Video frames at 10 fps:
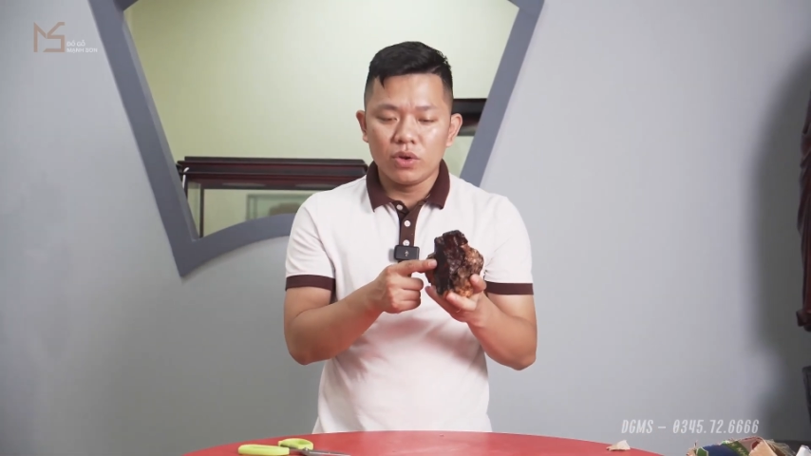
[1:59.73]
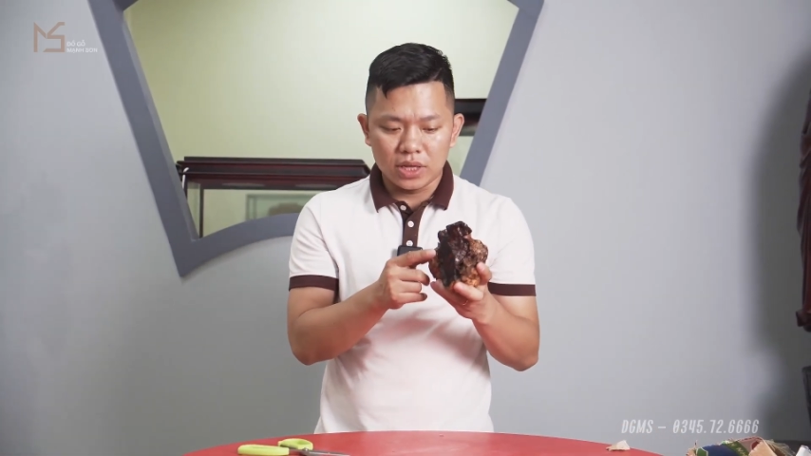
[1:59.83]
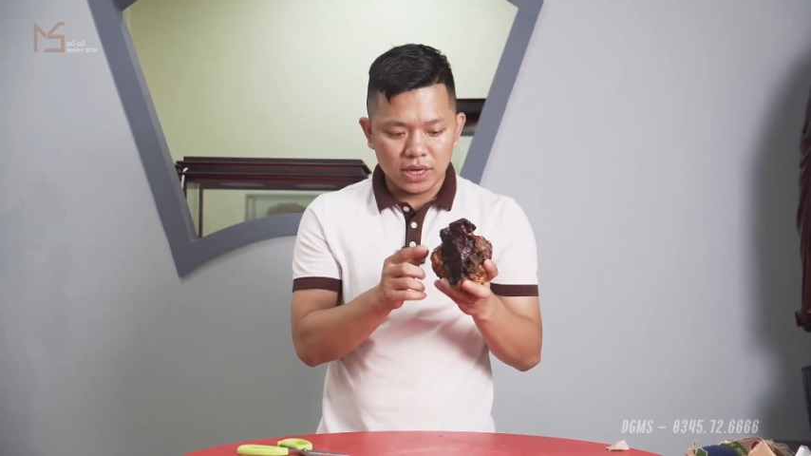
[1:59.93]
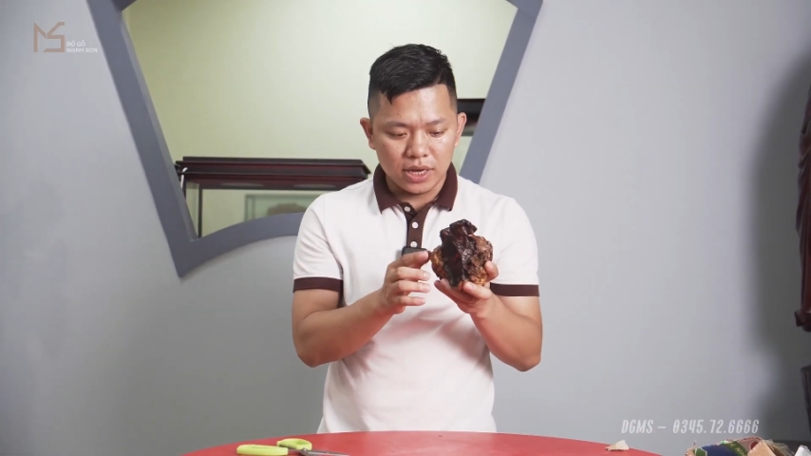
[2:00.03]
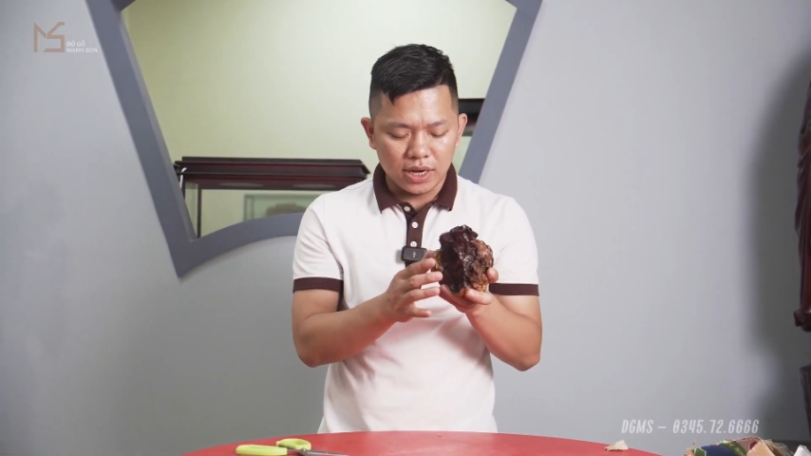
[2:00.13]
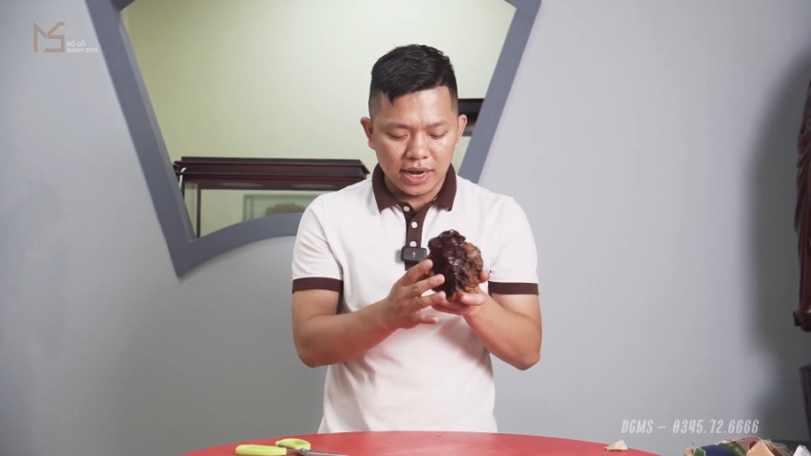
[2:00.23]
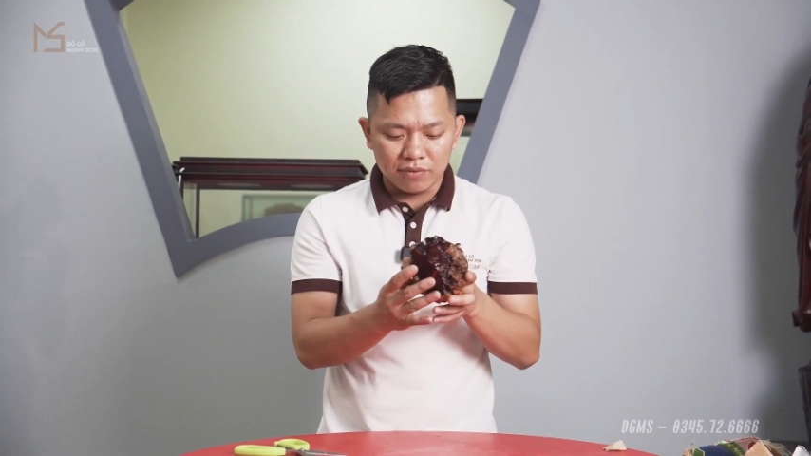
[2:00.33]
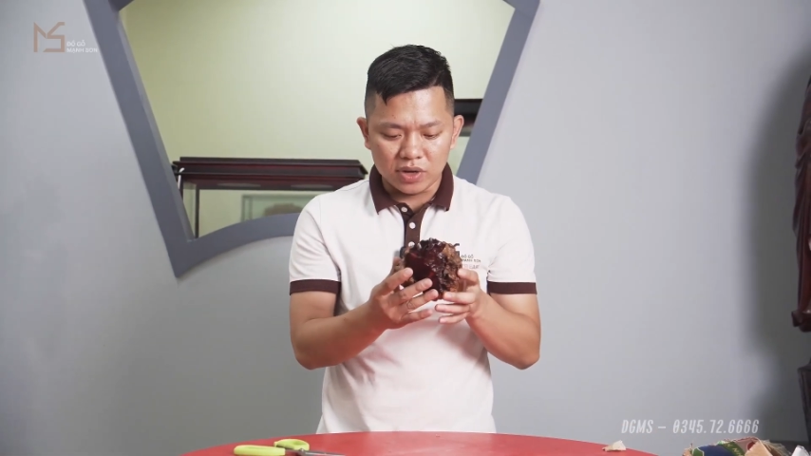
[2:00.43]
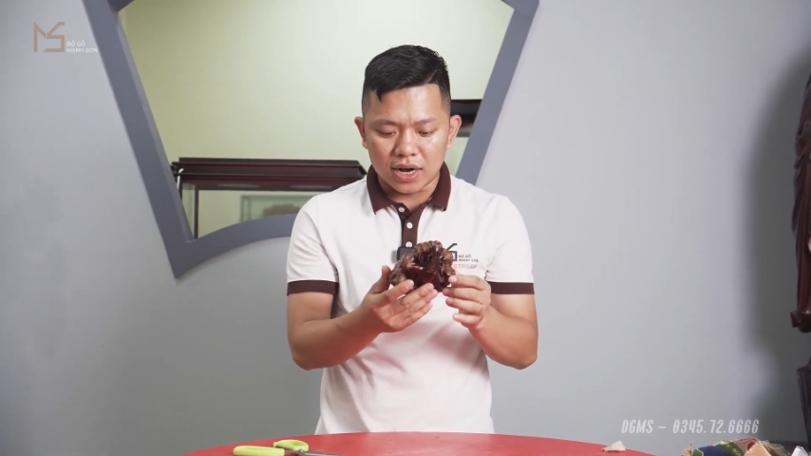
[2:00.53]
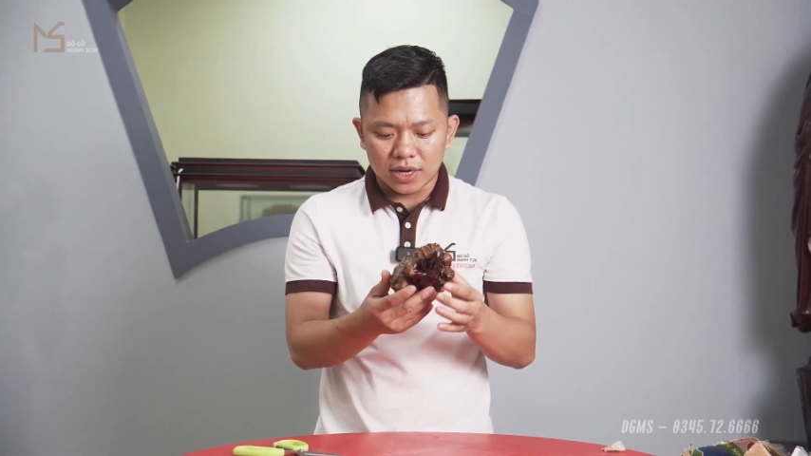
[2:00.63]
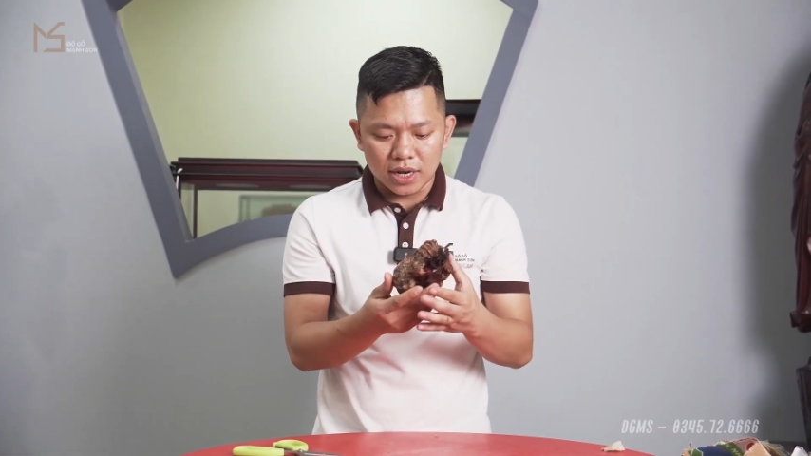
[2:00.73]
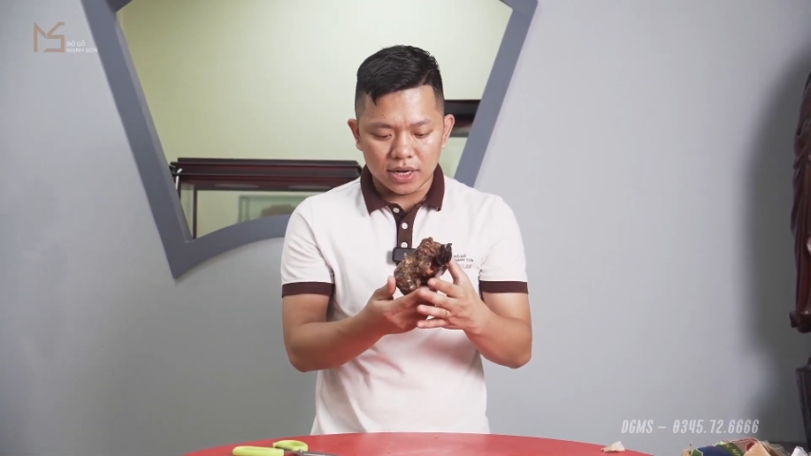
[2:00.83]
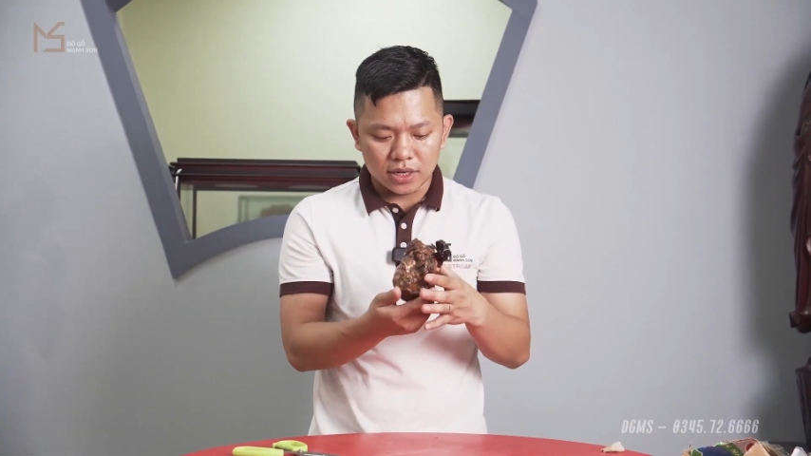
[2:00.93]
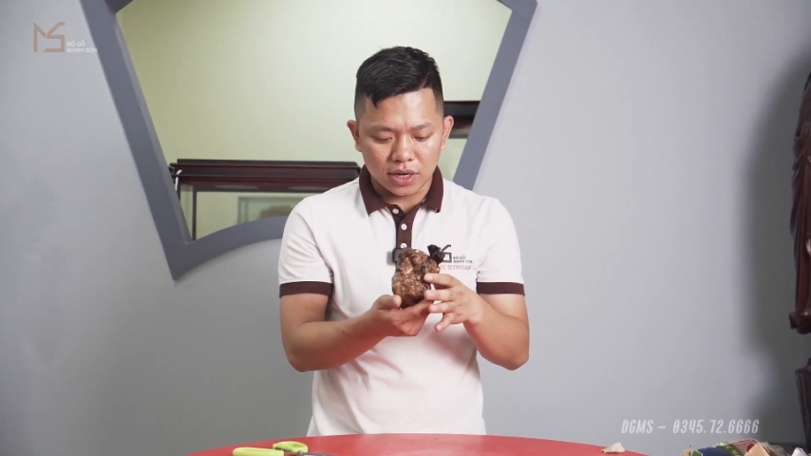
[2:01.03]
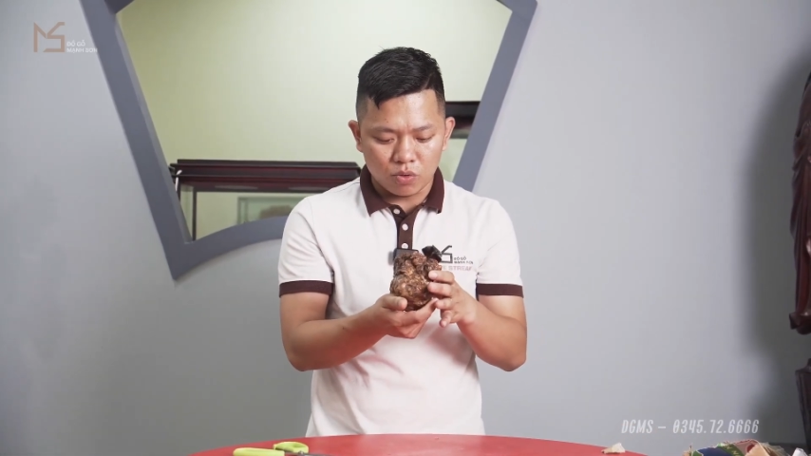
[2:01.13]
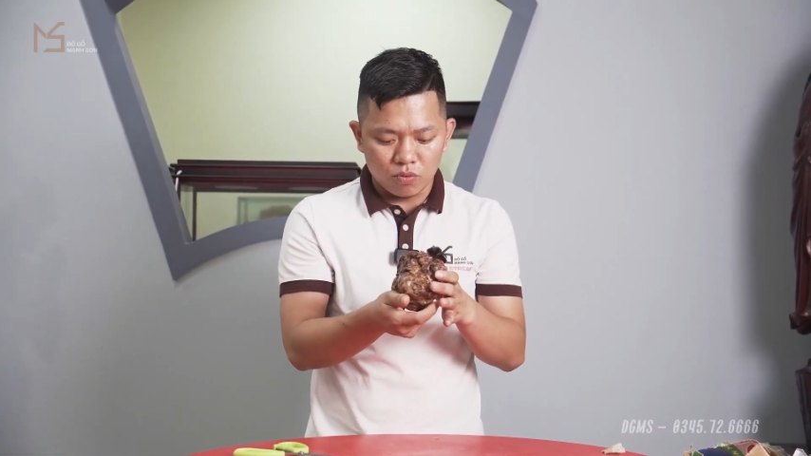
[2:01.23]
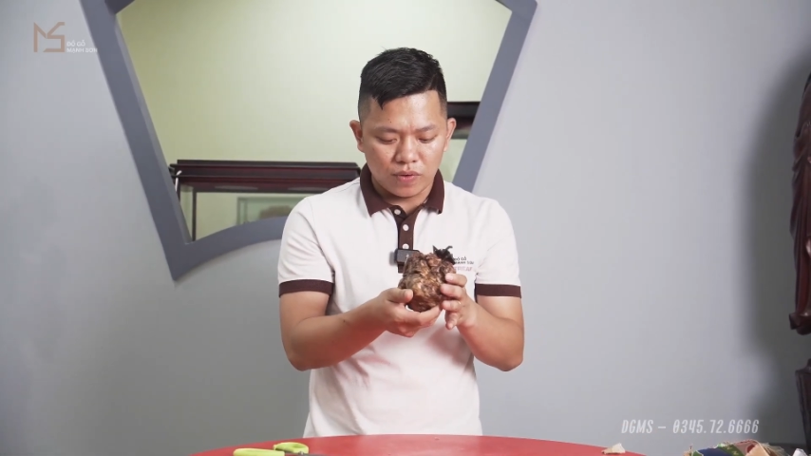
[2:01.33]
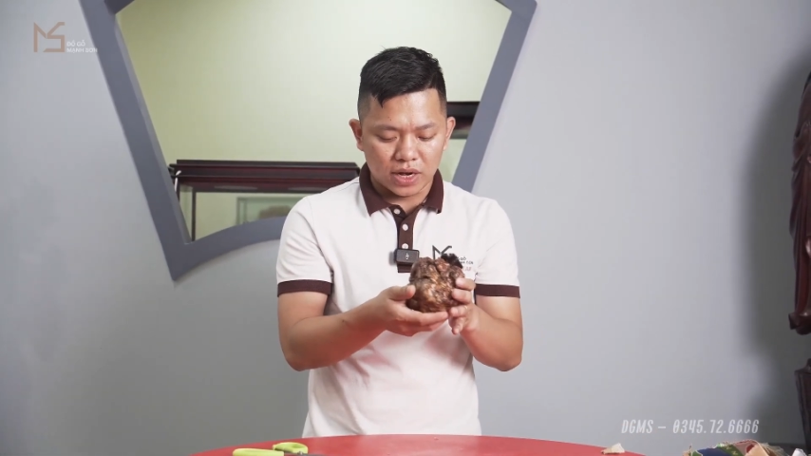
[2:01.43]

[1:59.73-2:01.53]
thì em khẳng định thì cũng